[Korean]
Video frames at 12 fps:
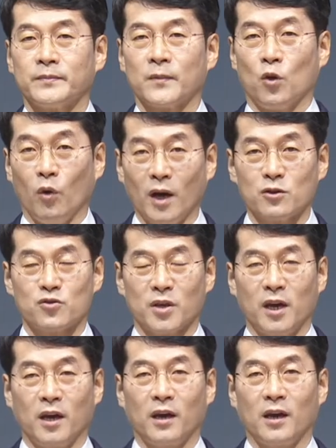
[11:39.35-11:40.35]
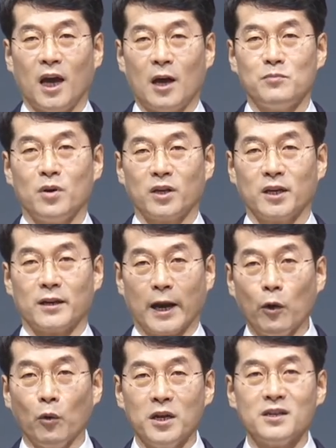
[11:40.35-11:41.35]
교황 중에 한 명이
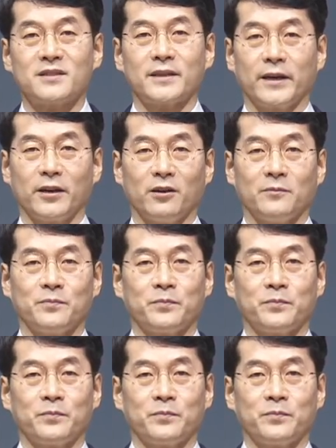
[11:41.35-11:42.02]
레오 1세예요.